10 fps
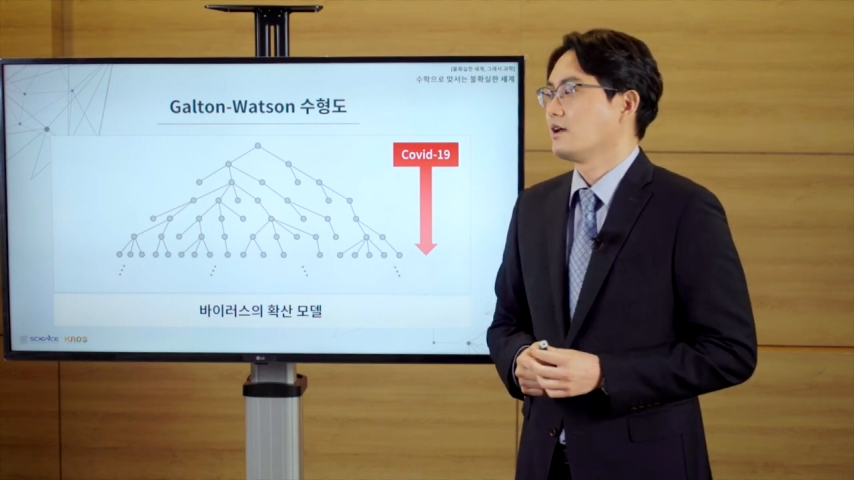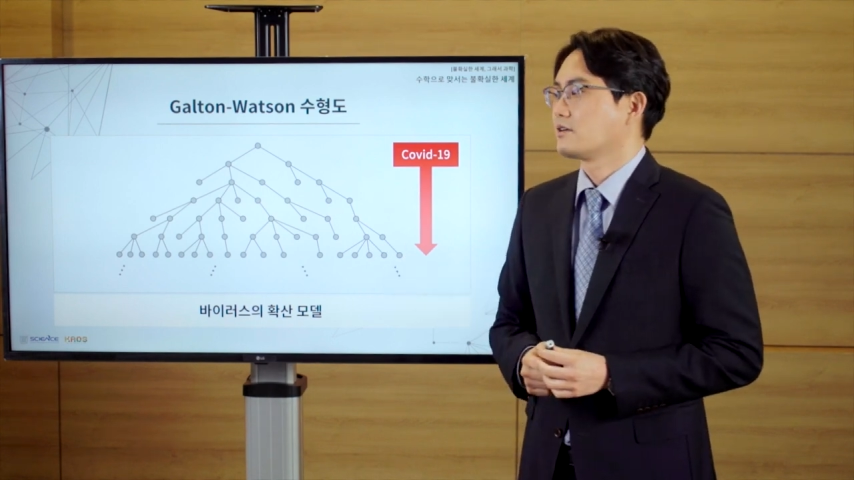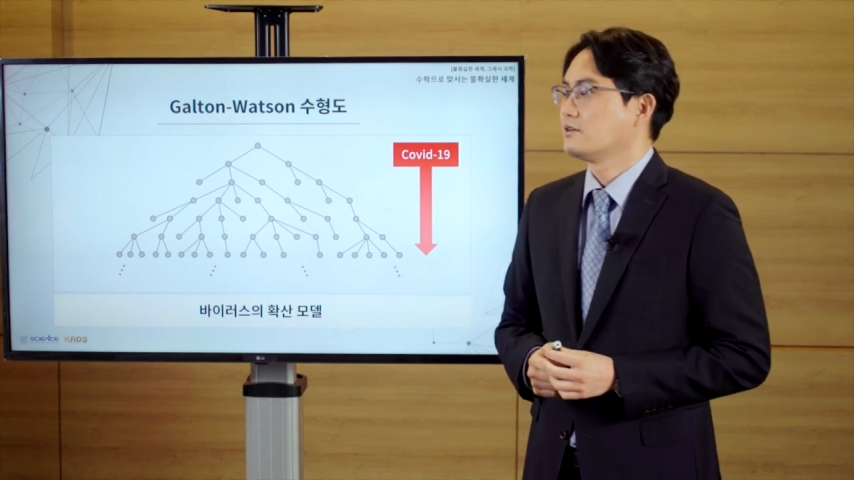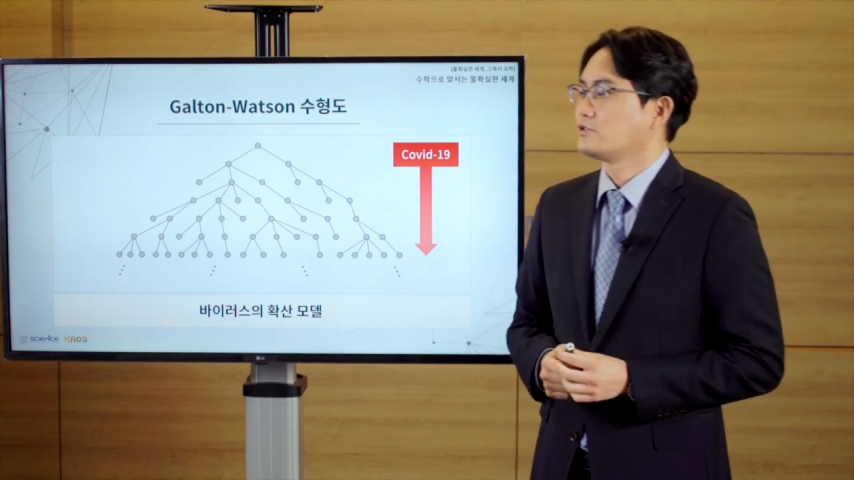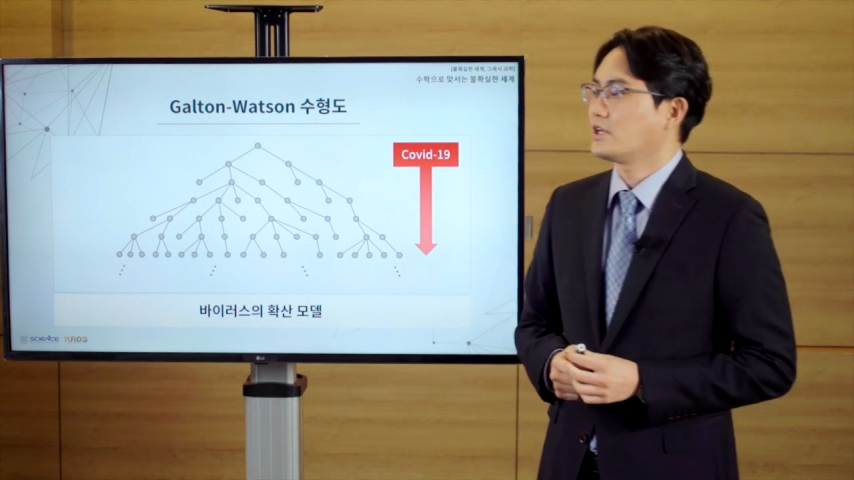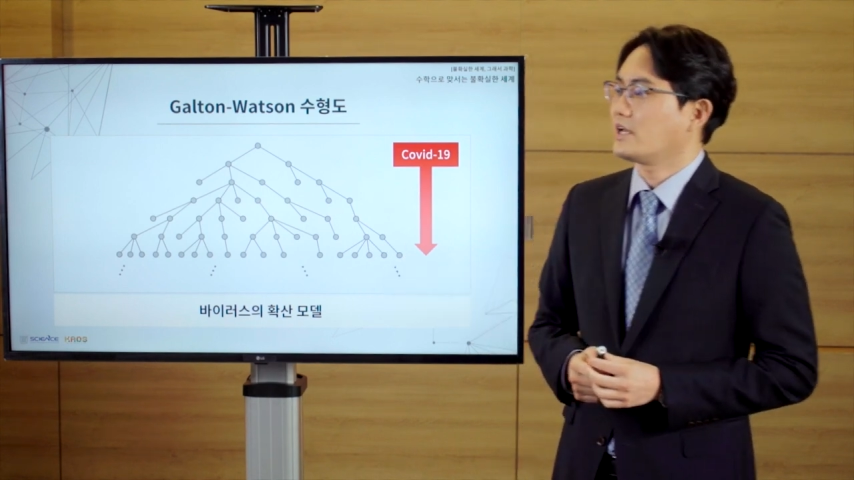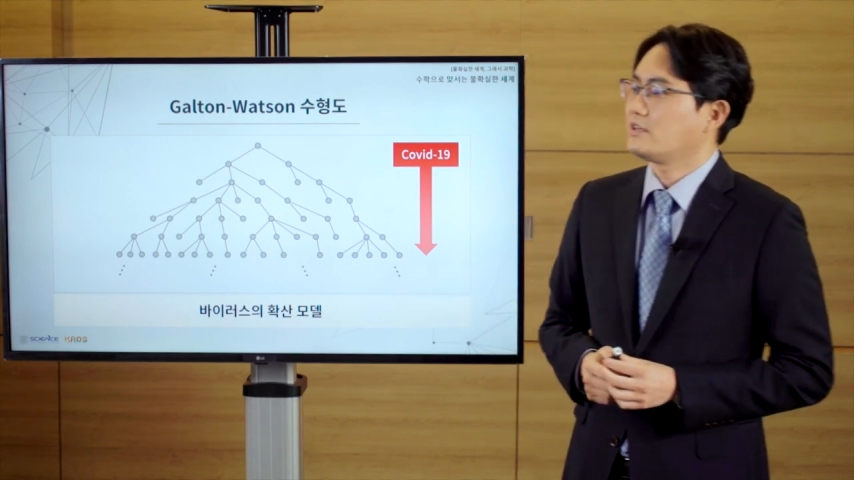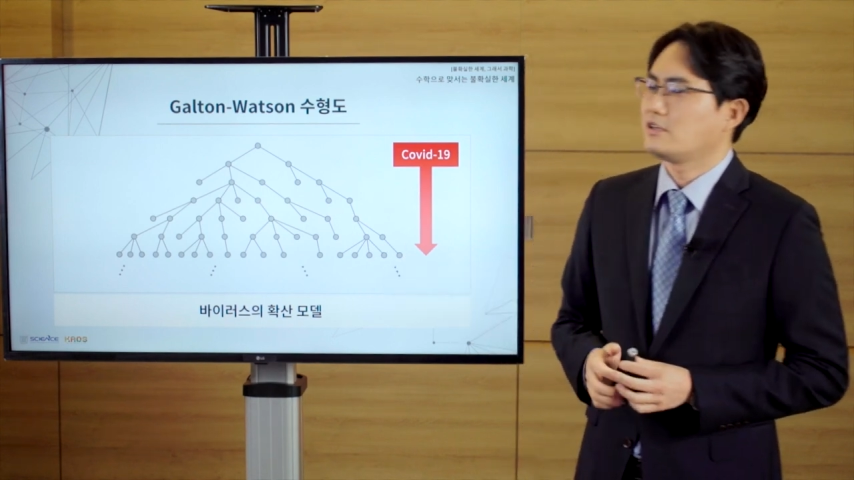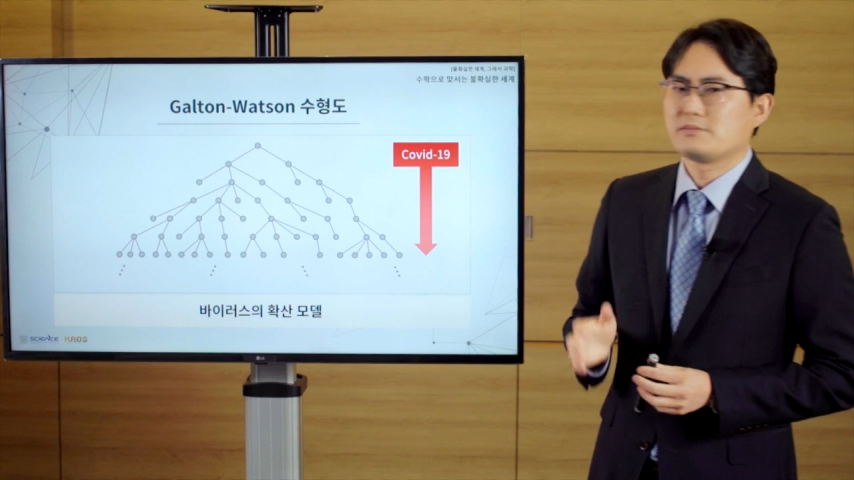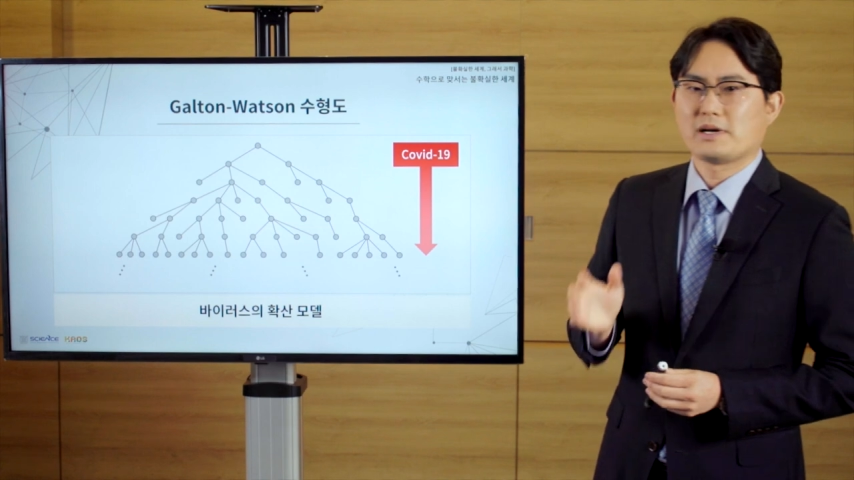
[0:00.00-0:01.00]
그럼 우리가
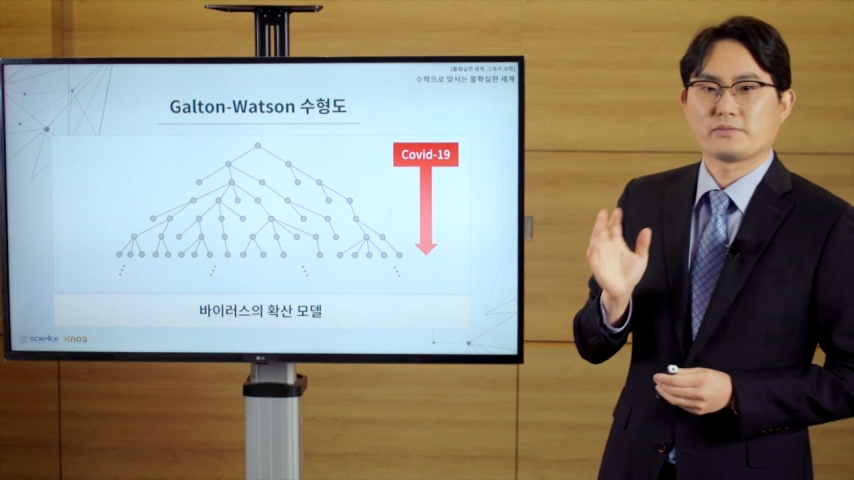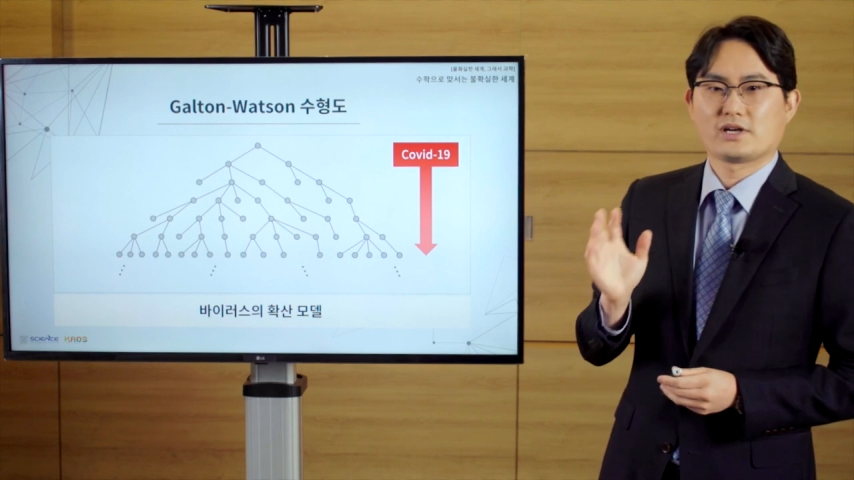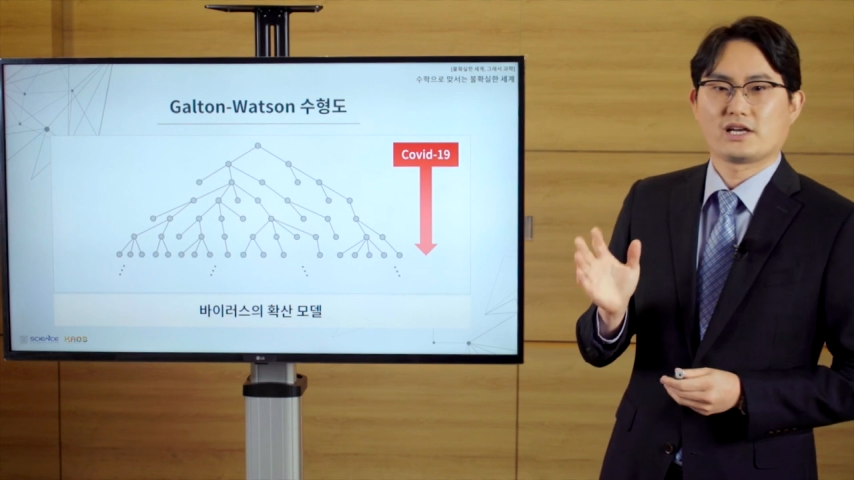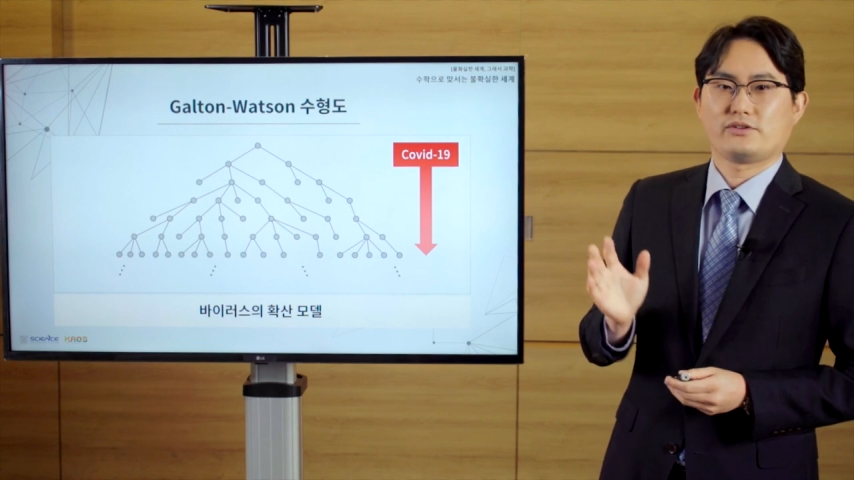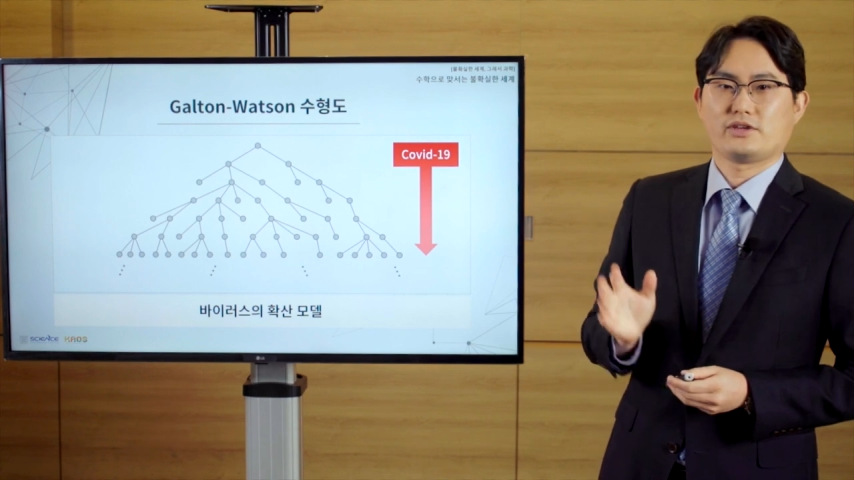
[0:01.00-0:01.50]
이를 판별하기